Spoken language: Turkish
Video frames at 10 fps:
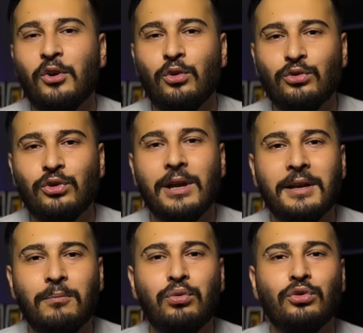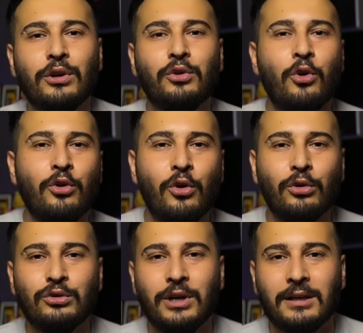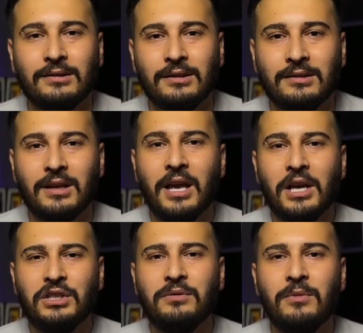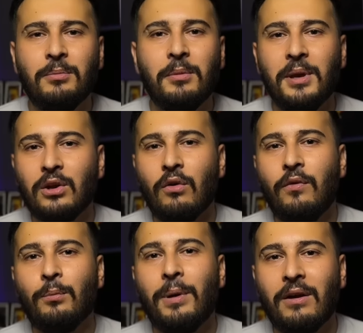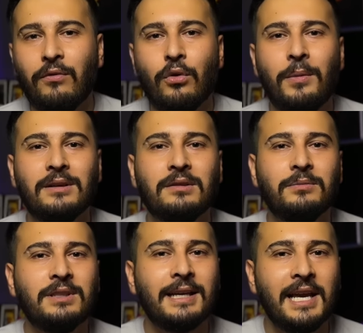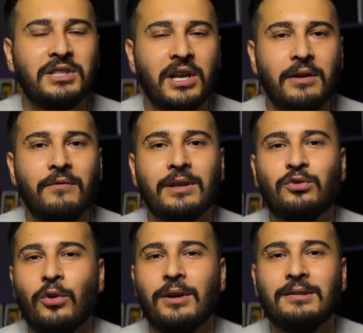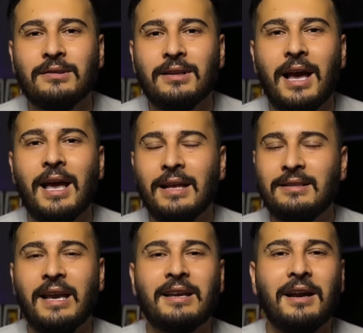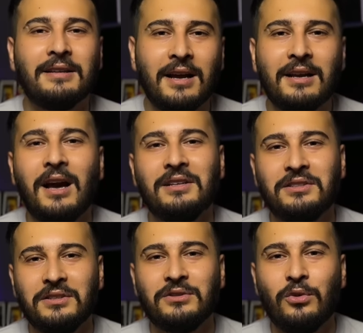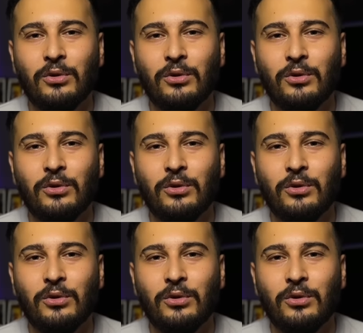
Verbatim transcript: görüntülerini burada görüyor olacaksınız. Şimdi bir mikrofon performansımıza geçelim ve sonrasında tekrardan karşınızda